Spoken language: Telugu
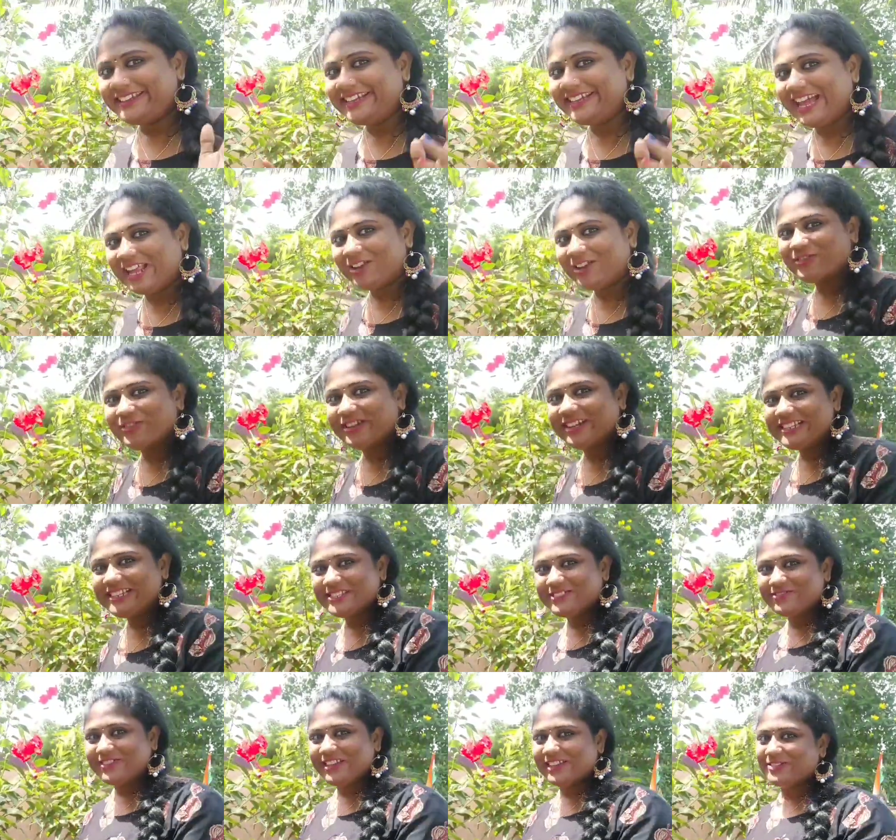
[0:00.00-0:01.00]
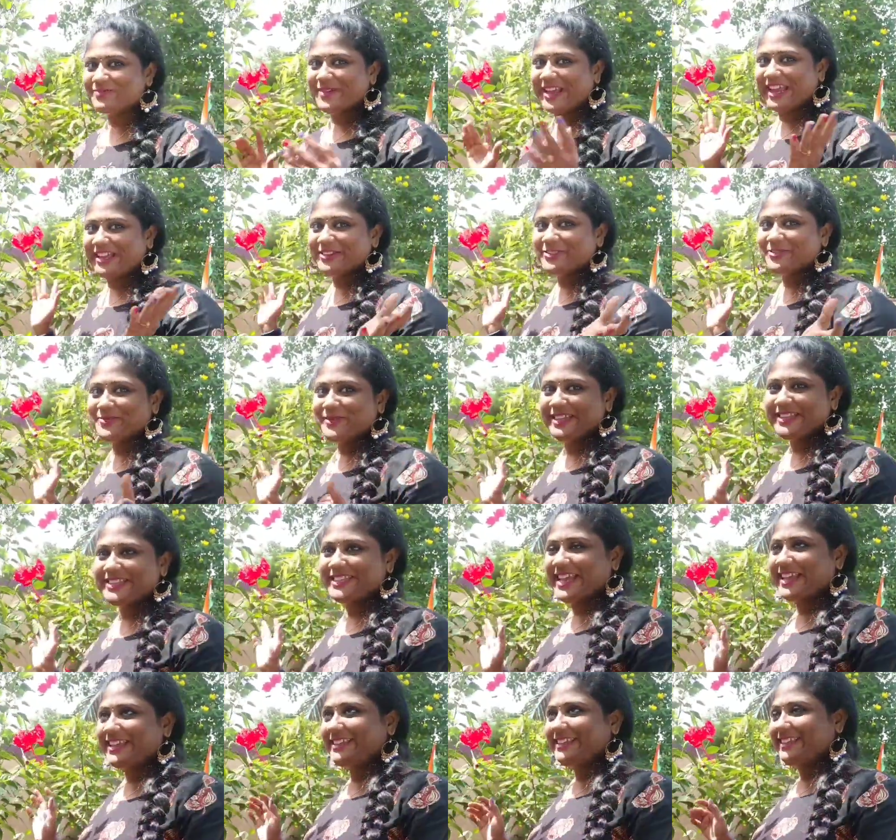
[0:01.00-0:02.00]
హలో ఫ్రెండ్స్ వెల్కమ్ బ్యాక్ టు మై
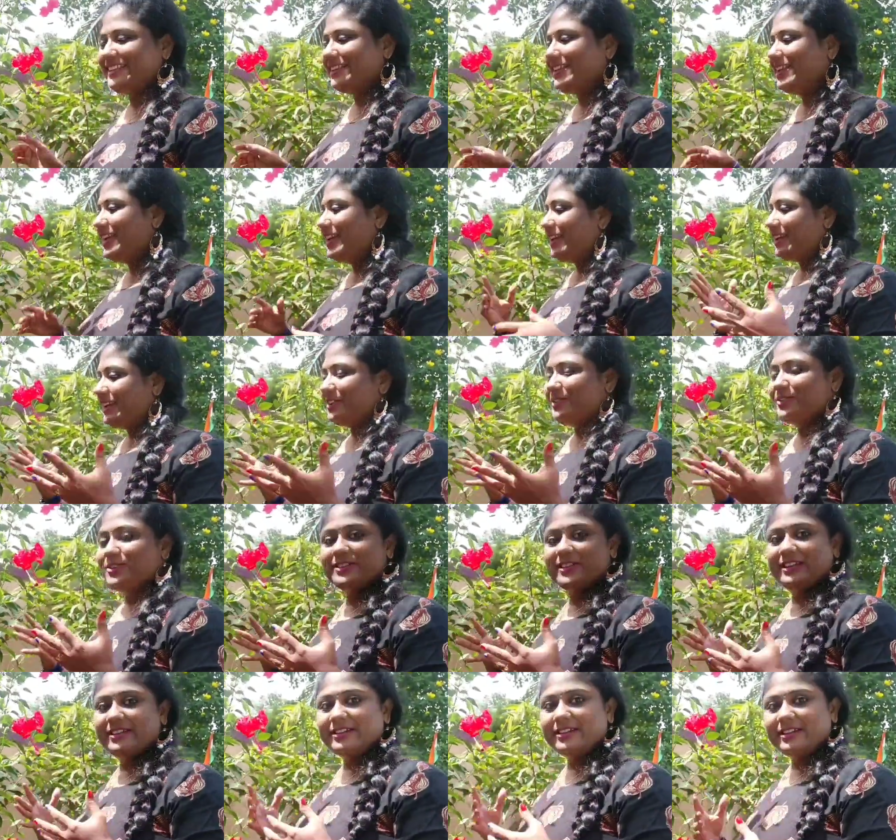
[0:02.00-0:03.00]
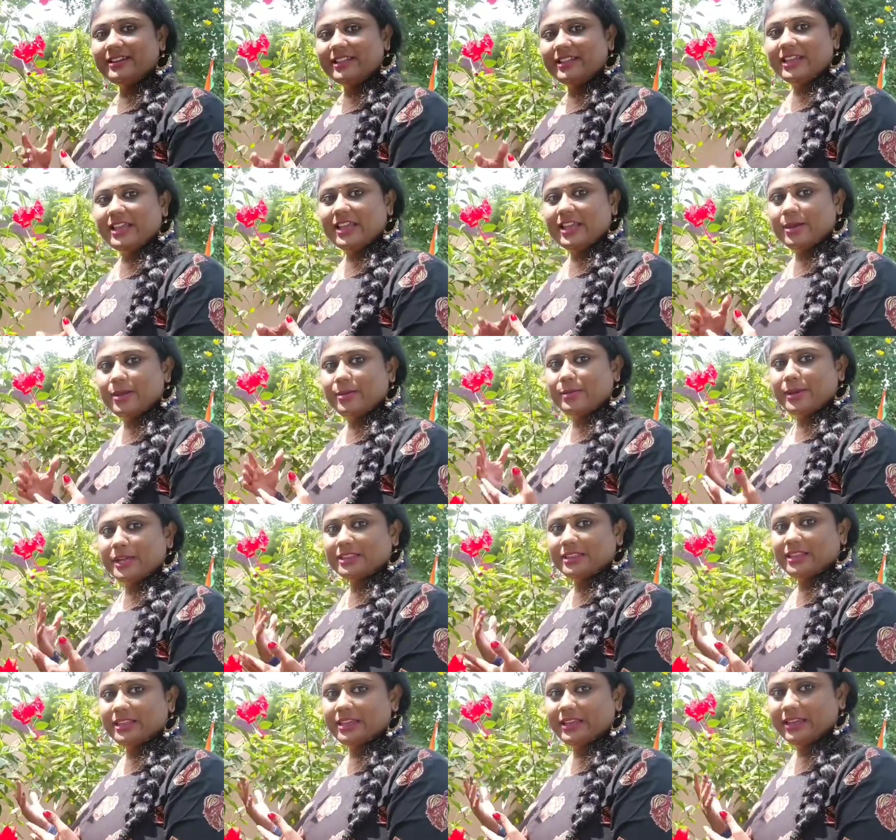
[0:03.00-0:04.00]
ఛానల్ ఈరోజు ఏంటంటే మా
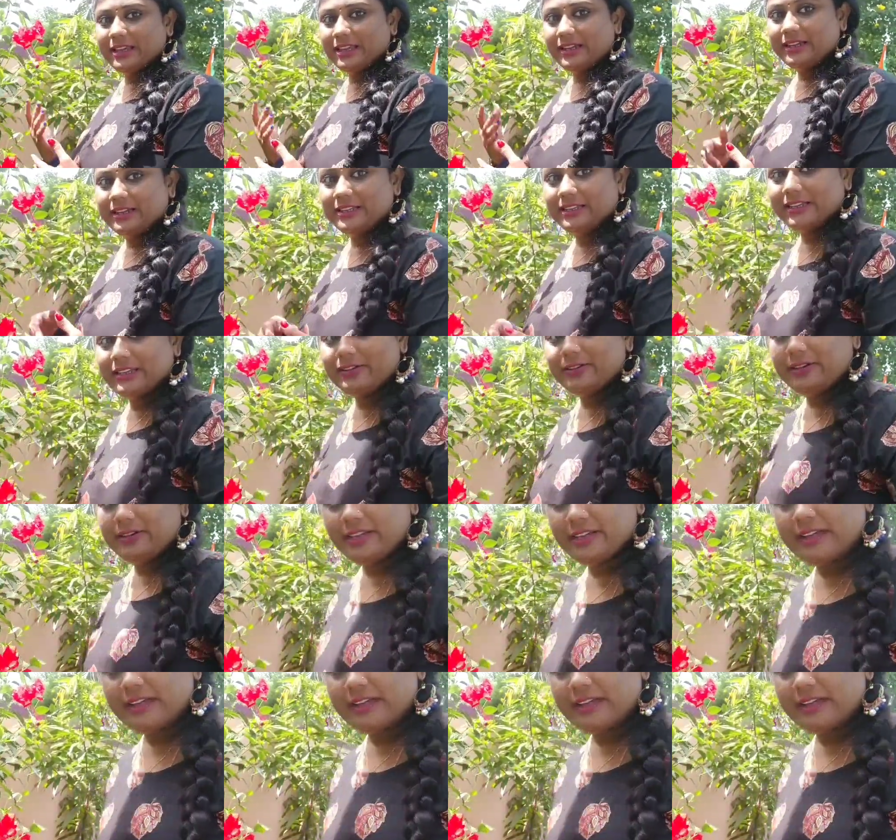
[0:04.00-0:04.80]
అత్తయ్య గారు ఇంటి దగ్గర ఉండే